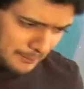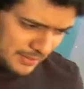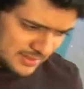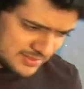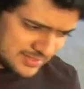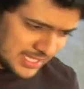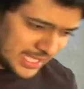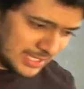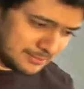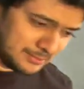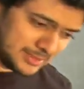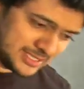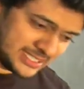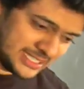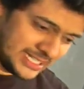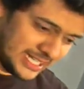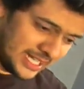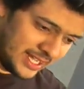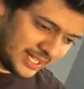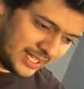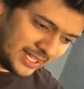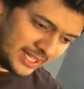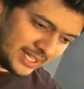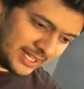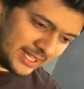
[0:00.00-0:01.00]
में सात
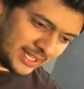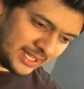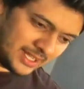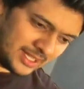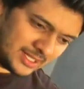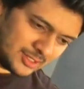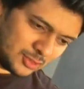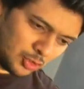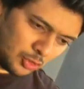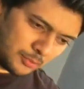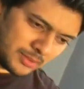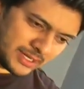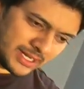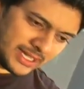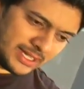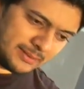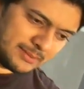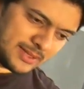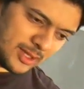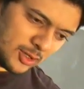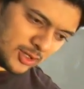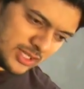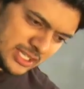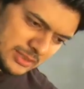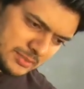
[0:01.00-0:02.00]
मछलियां हैं दो मर गई
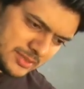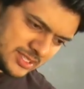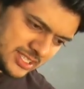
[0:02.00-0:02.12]
बताओ कितनी